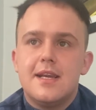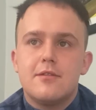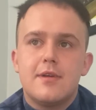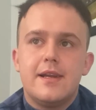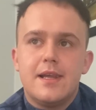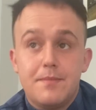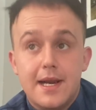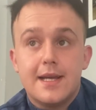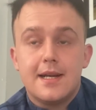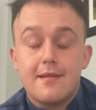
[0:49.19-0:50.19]
naturalnej
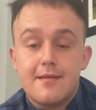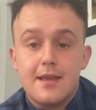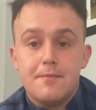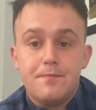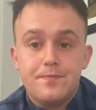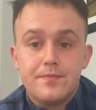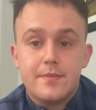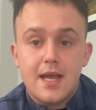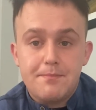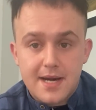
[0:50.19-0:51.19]
pielęgnacji.
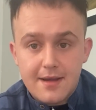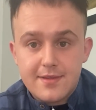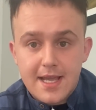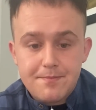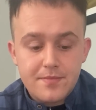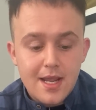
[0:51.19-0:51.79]
Naprawdę.